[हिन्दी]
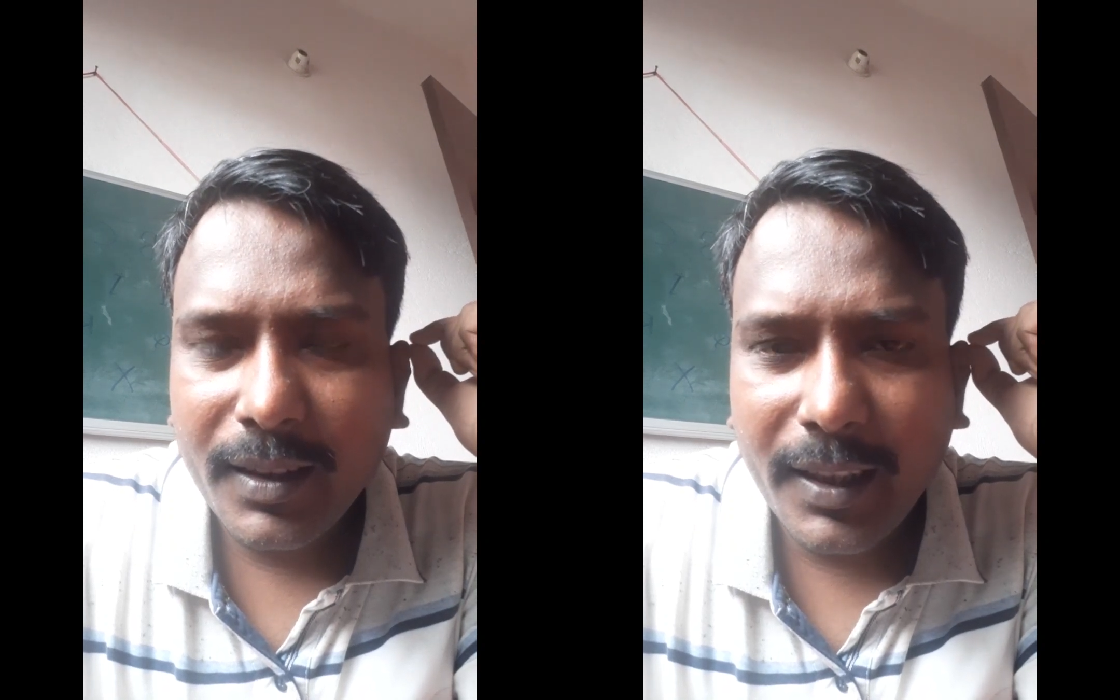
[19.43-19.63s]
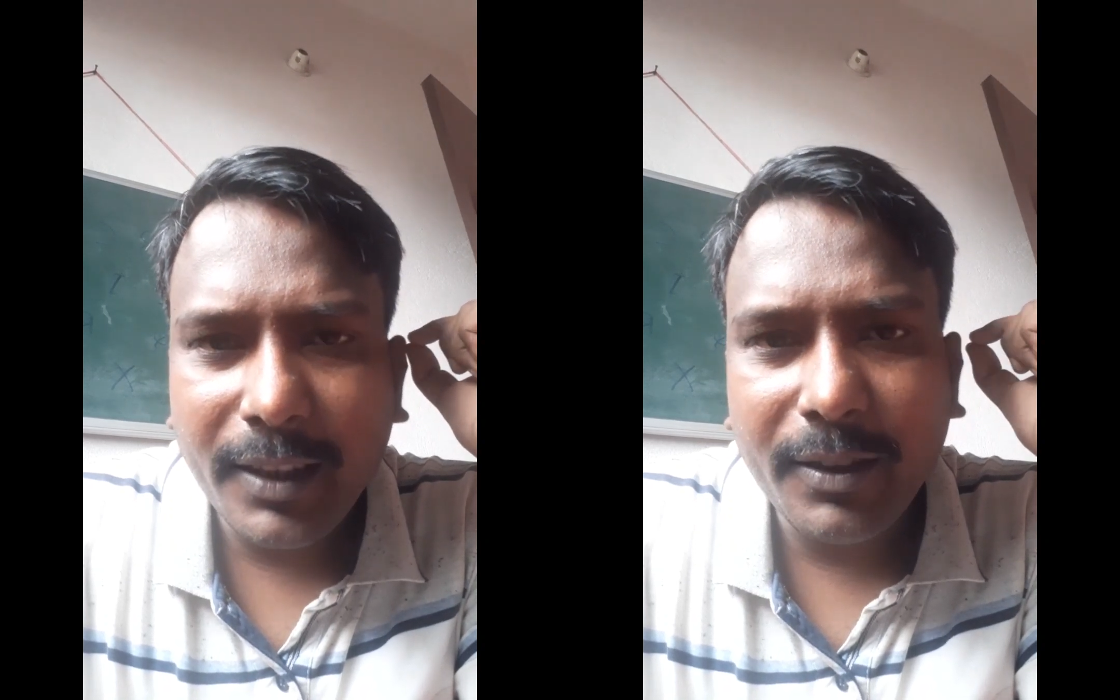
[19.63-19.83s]

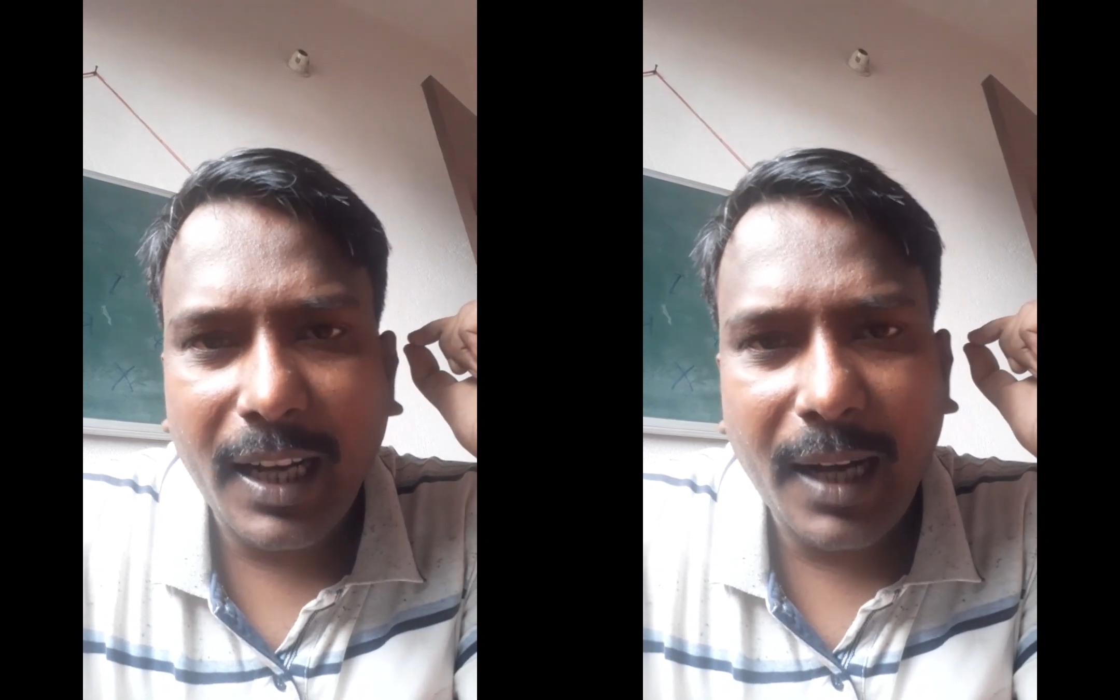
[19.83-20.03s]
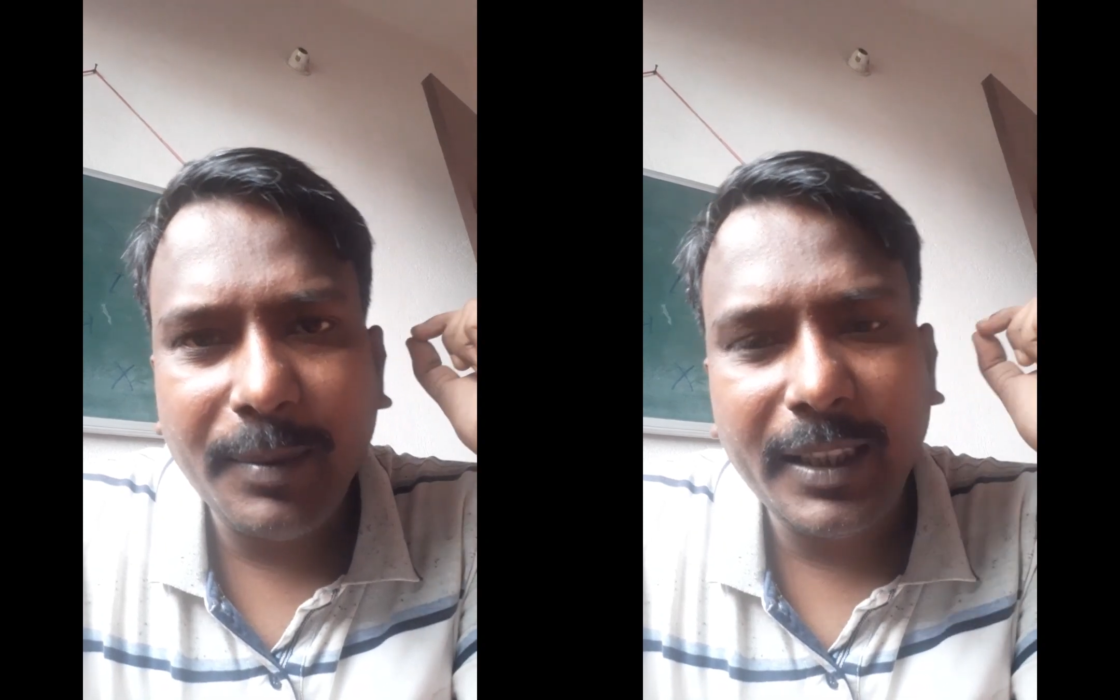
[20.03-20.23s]
नहीं तो
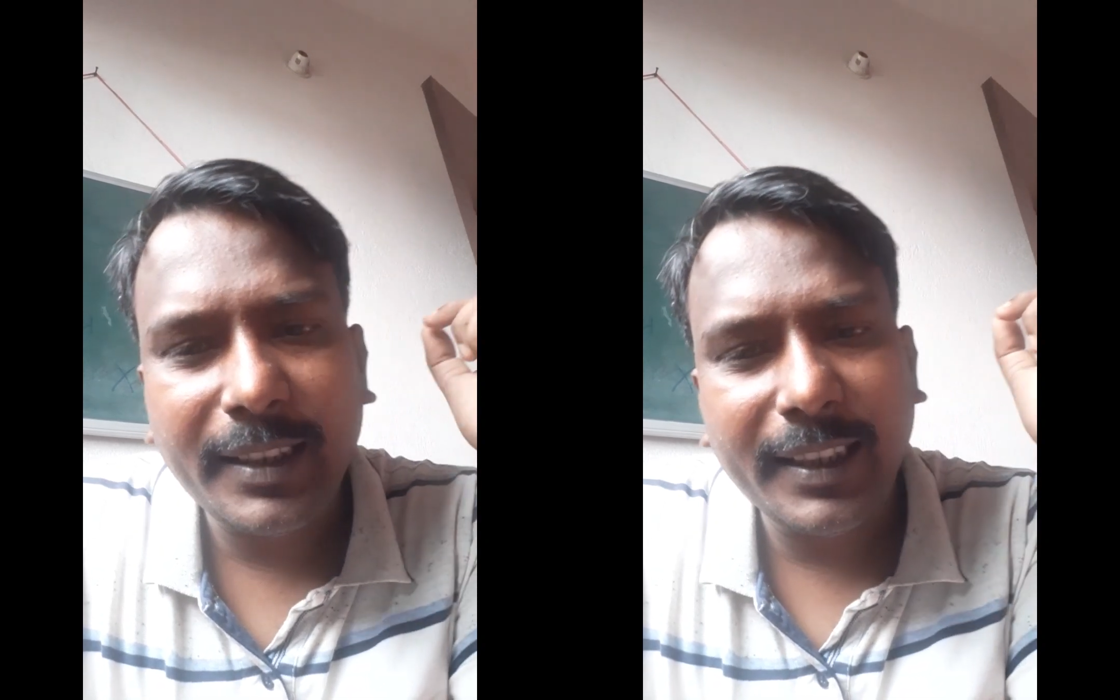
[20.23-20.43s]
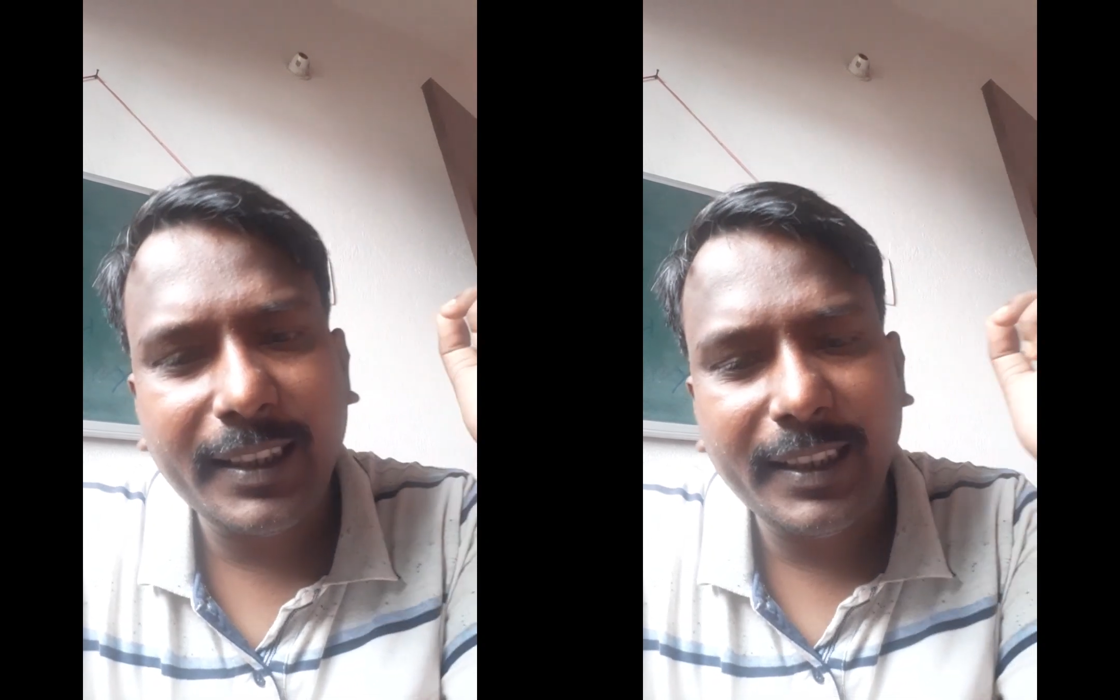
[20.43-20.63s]
अब
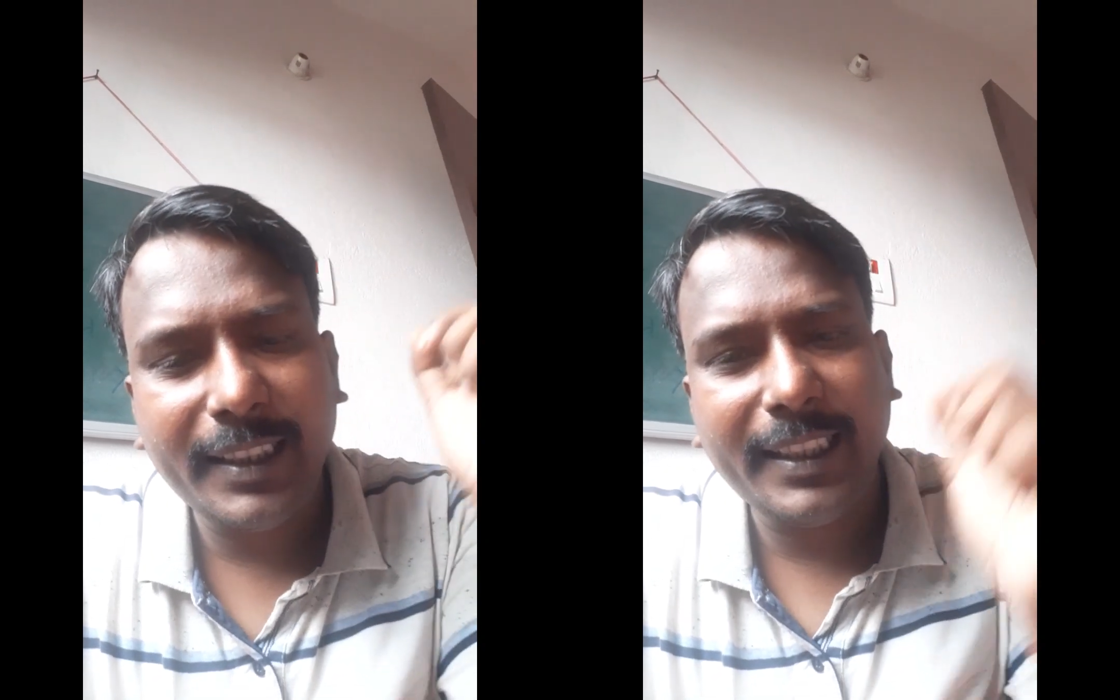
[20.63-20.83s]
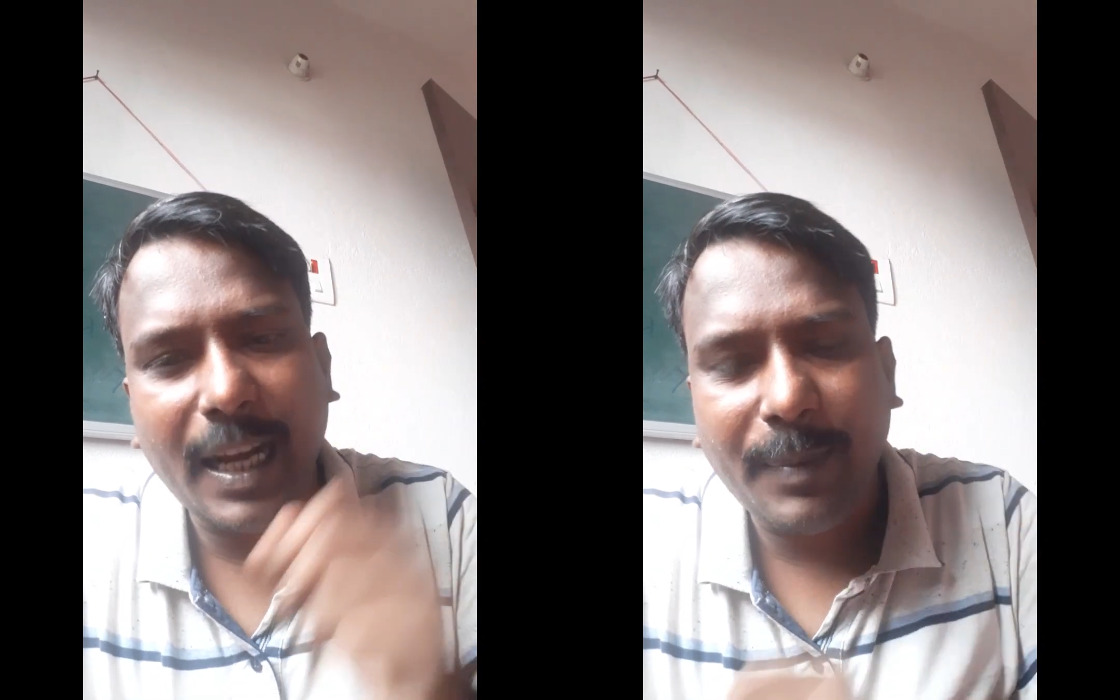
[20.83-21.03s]
जैसे कि
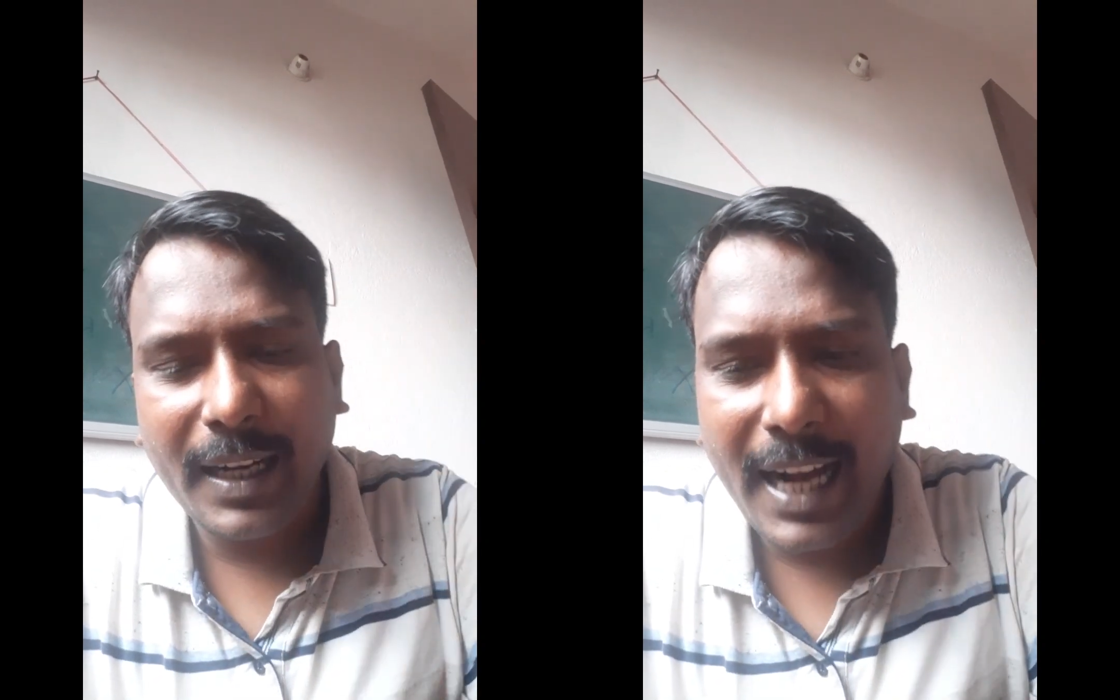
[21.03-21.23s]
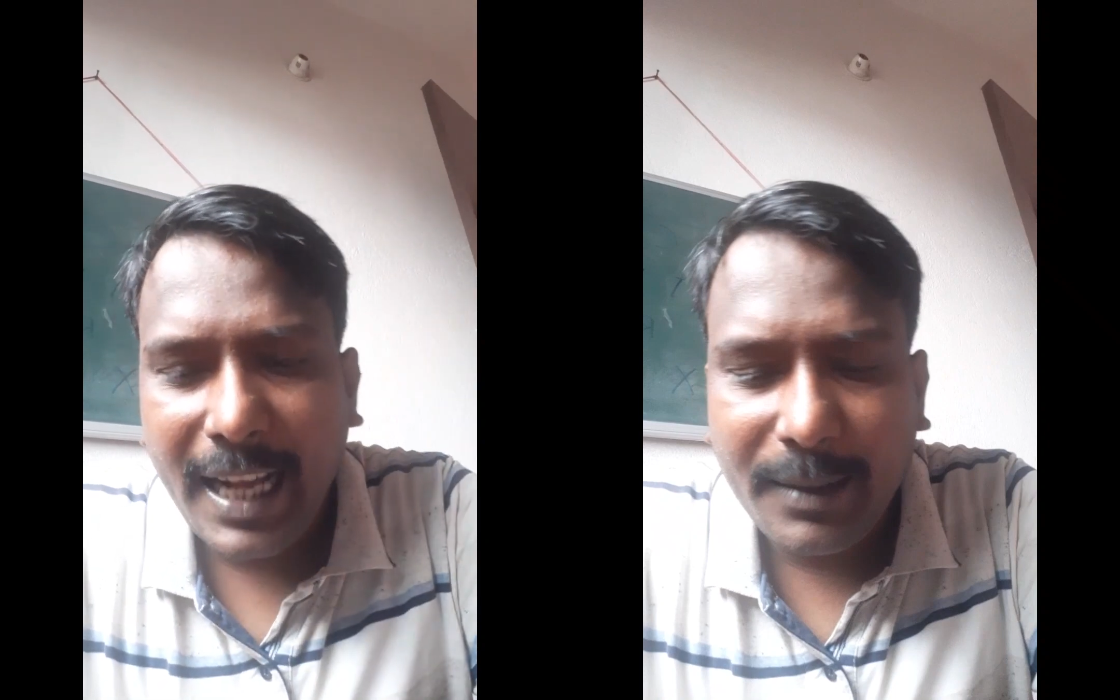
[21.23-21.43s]
देखिए आप
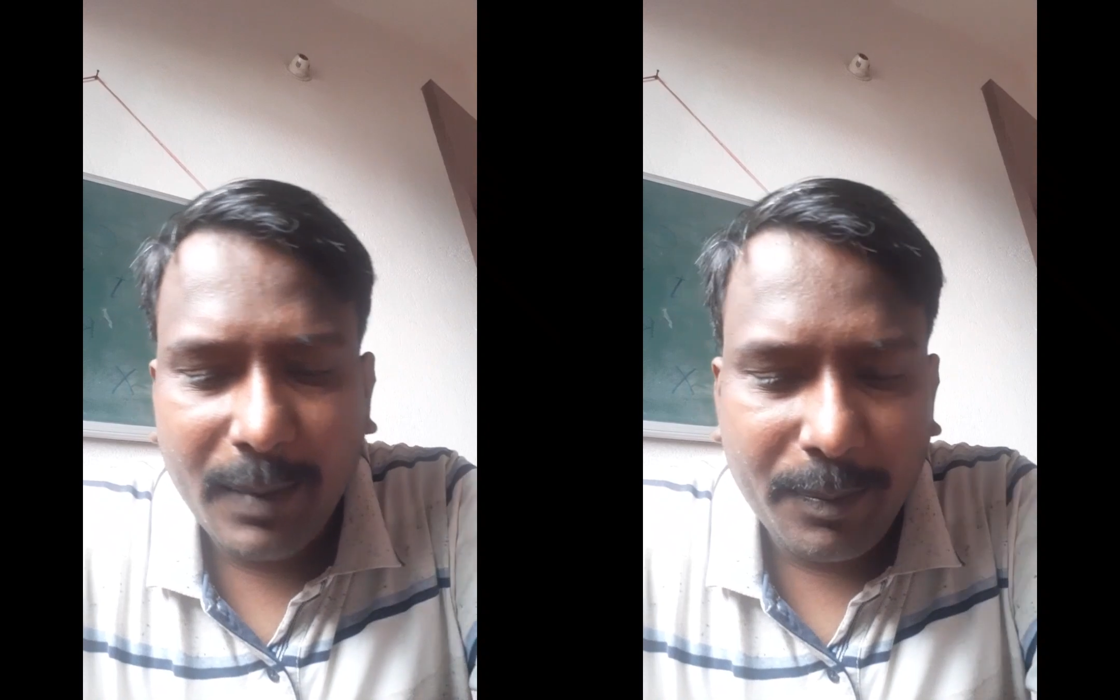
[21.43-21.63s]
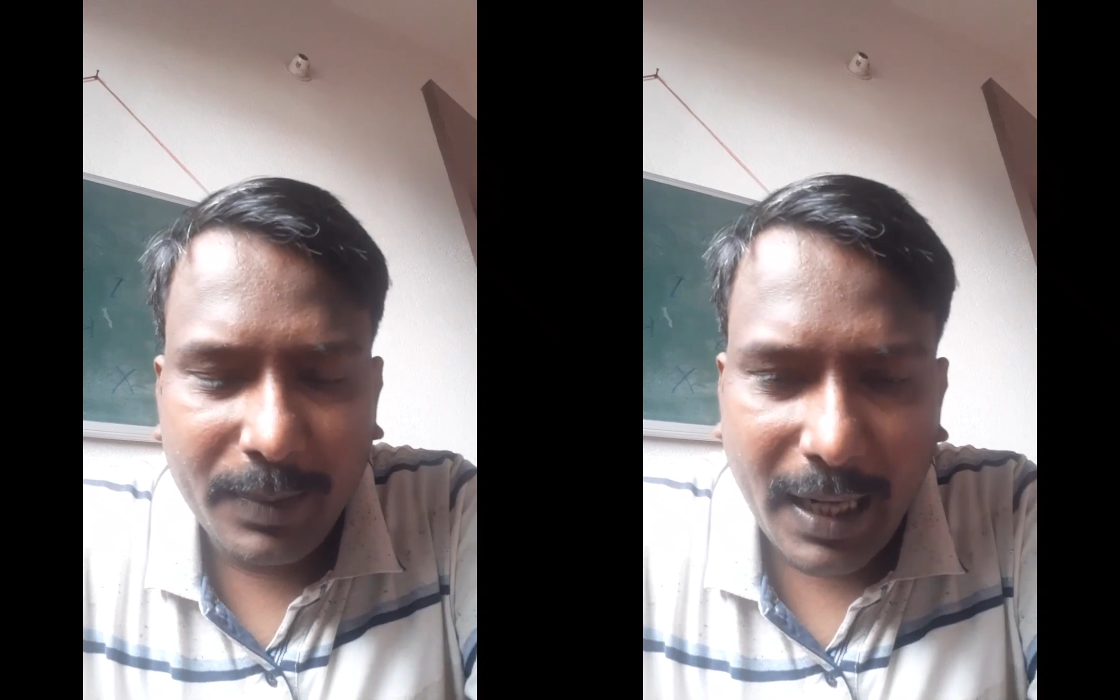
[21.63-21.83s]
आकाश में